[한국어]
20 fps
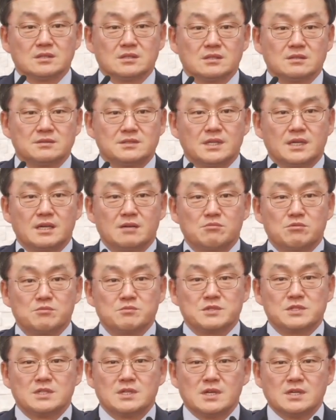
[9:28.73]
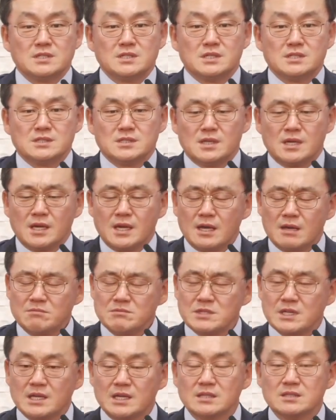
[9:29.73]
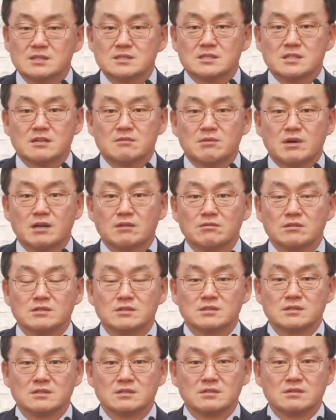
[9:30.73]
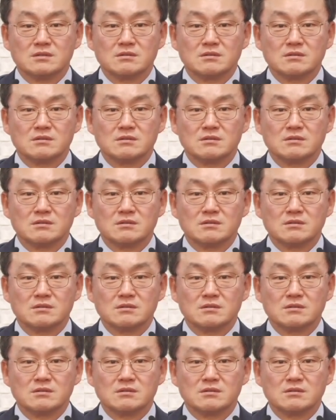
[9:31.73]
제가 보면서 신앙생활 참 잘했던 사람을 알고 있거든요.